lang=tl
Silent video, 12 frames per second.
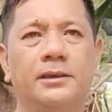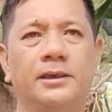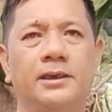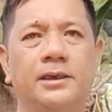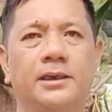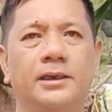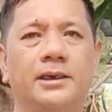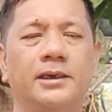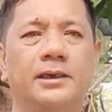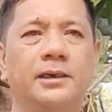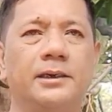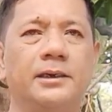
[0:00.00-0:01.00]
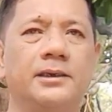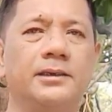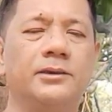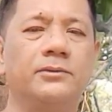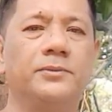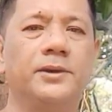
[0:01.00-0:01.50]
Kaya,
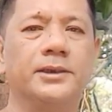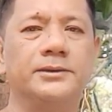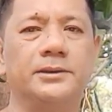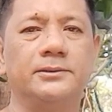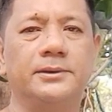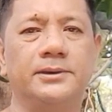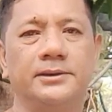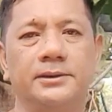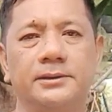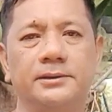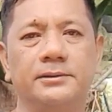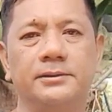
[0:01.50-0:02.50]
kumbaga sa kuhan,